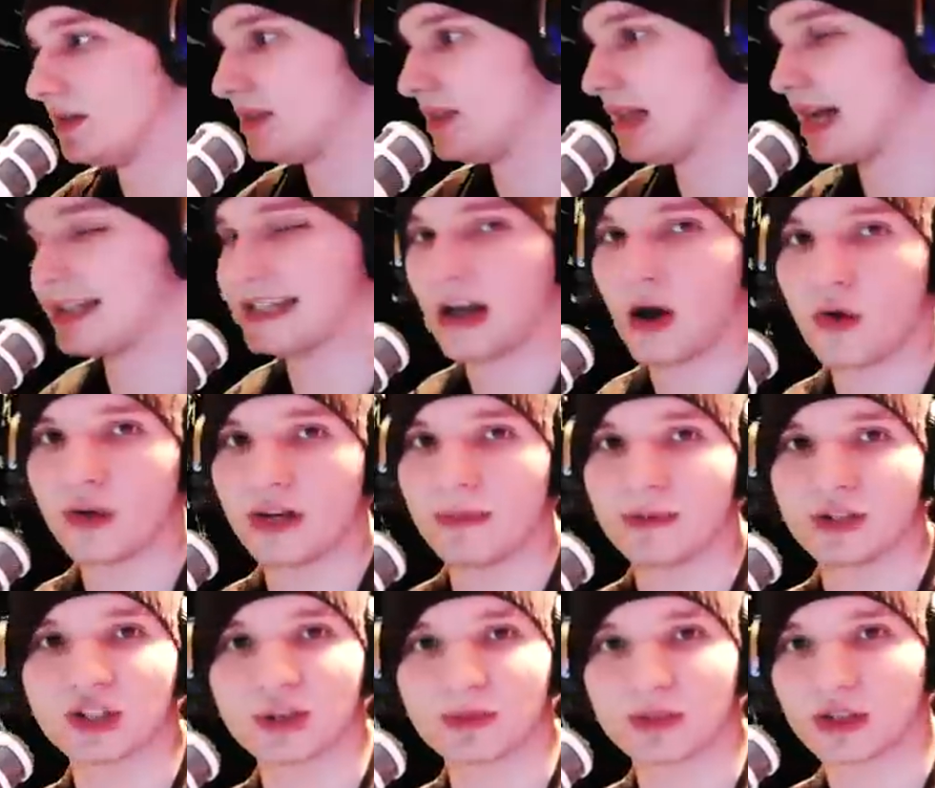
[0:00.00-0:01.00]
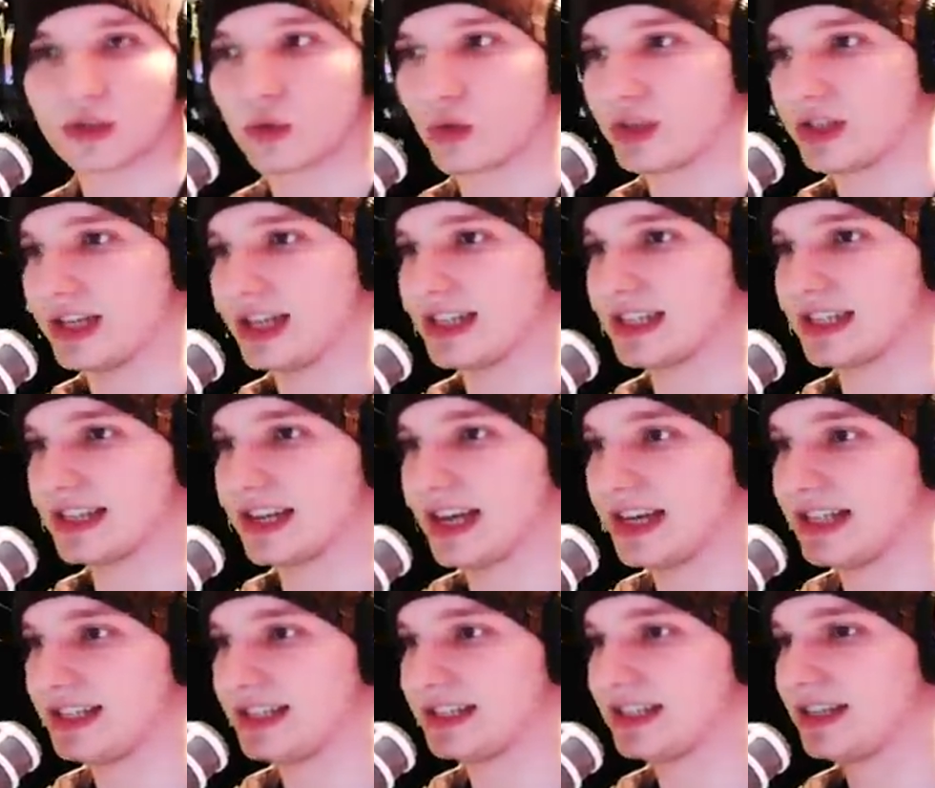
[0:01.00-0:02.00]
Der hat ja auch eine bestimmte Größe jetzt
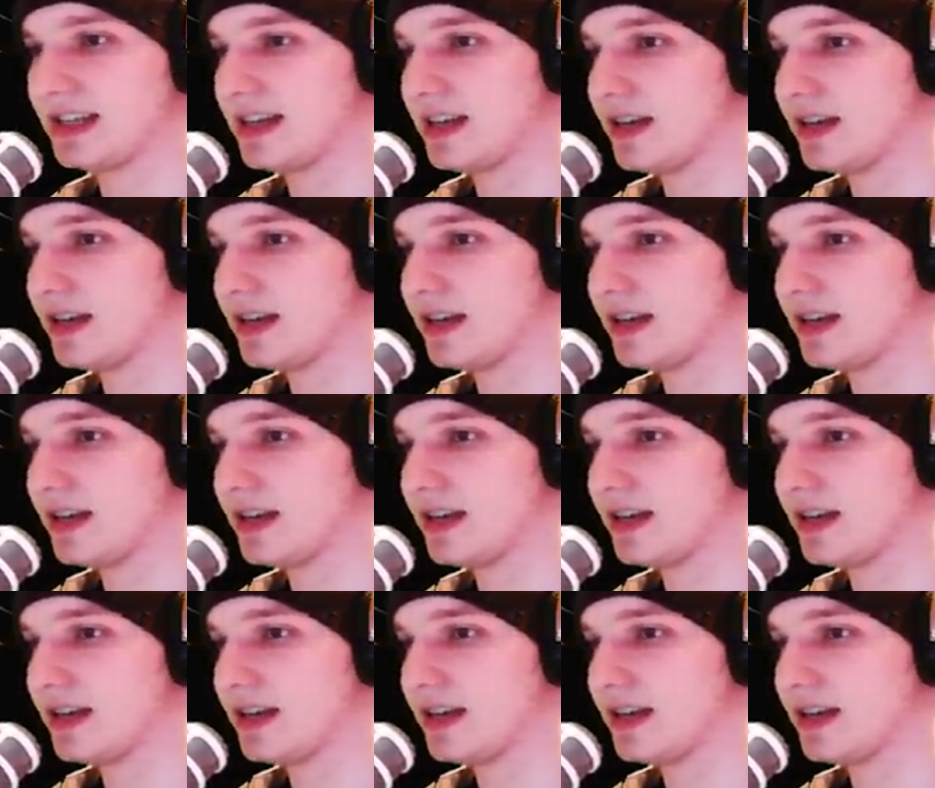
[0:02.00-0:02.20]
erreicht.